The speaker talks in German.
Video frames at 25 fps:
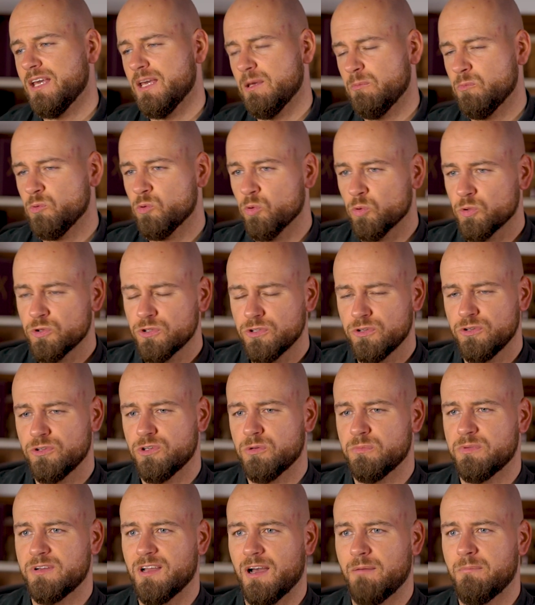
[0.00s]
im Grunde
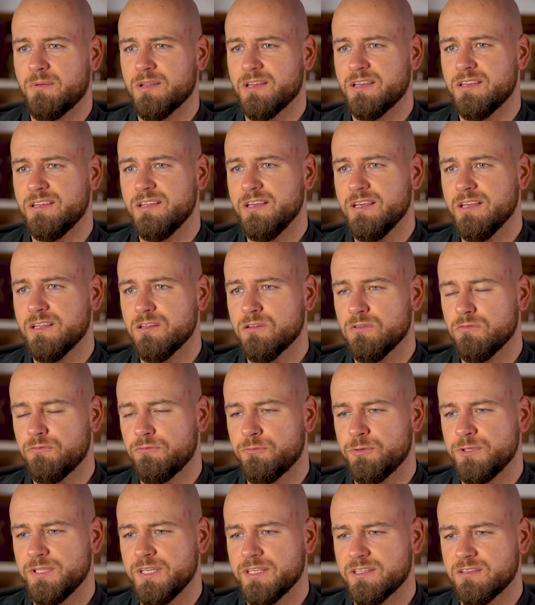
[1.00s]
genommen kann man den
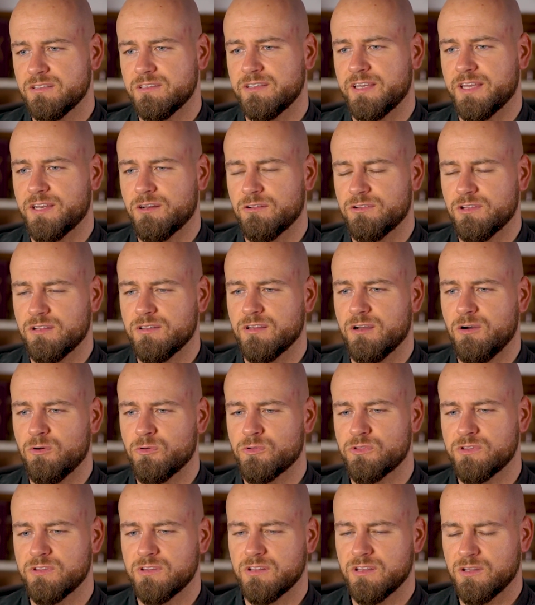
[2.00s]
für jeden Kenner da
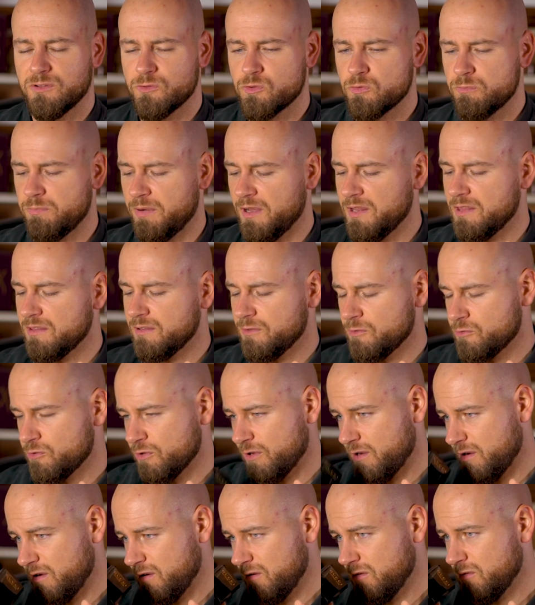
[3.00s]
draußen entspannt
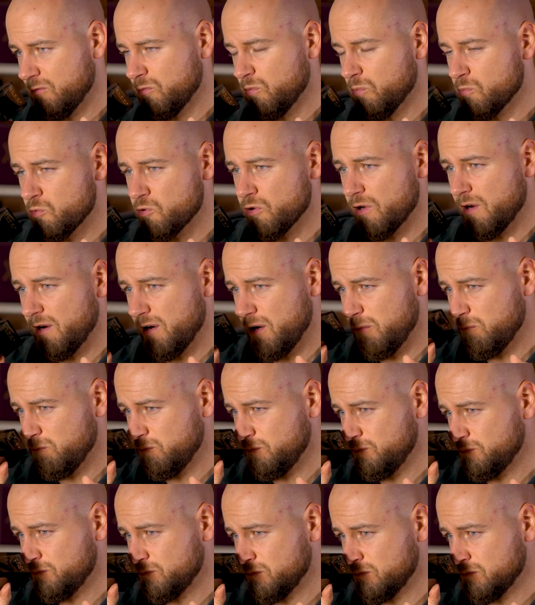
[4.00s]

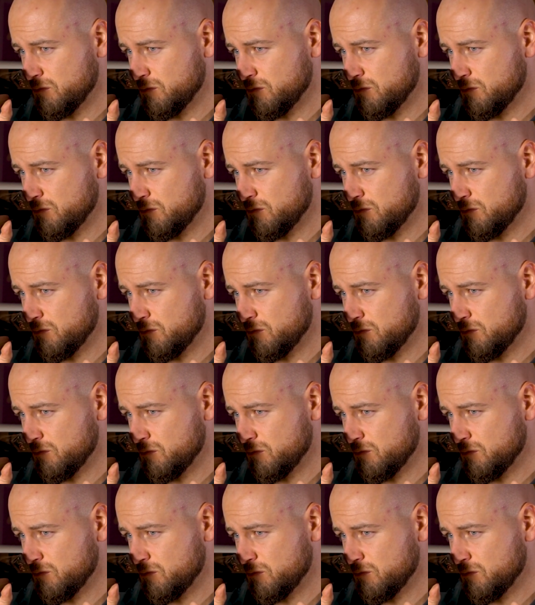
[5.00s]
umschreiben